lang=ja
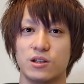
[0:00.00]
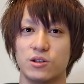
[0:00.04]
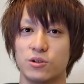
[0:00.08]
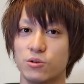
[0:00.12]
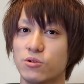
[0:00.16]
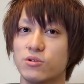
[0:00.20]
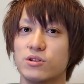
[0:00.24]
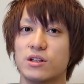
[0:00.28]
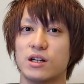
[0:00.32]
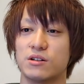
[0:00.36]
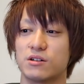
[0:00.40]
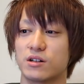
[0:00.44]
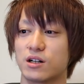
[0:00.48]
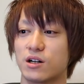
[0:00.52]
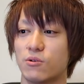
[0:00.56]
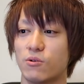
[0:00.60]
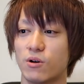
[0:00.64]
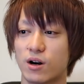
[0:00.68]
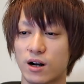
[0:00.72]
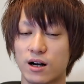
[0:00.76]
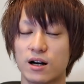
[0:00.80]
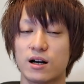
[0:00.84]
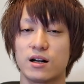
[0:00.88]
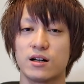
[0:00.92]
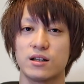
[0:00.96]
どうなるか
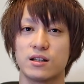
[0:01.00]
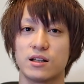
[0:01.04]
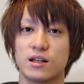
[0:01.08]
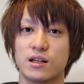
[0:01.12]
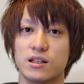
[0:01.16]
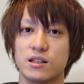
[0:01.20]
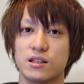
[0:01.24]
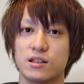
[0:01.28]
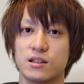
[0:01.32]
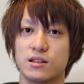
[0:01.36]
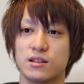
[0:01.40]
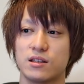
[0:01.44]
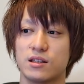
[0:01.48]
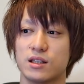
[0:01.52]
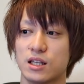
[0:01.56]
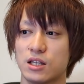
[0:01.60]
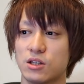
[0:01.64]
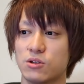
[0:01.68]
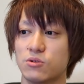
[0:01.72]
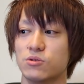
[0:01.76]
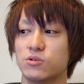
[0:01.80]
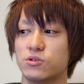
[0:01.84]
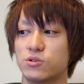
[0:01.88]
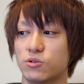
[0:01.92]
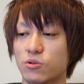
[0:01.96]
わからないって
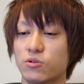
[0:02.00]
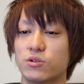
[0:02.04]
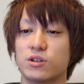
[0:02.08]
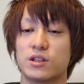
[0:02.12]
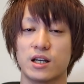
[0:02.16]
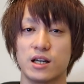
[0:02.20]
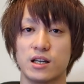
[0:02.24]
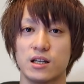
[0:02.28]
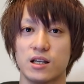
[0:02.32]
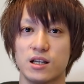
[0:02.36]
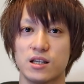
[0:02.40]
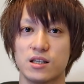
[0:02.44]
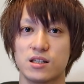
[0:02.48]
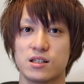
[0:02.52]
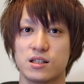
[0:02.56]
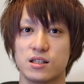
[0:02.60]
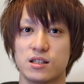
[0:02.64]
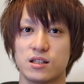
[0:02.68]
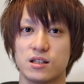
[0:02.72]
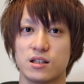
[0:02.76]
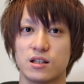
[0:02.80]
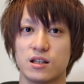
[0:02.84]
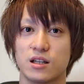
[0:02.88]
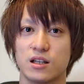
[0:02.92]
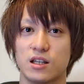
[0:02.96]
いう状態で
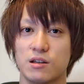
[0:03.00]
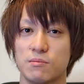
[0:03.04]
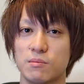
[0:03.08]
す。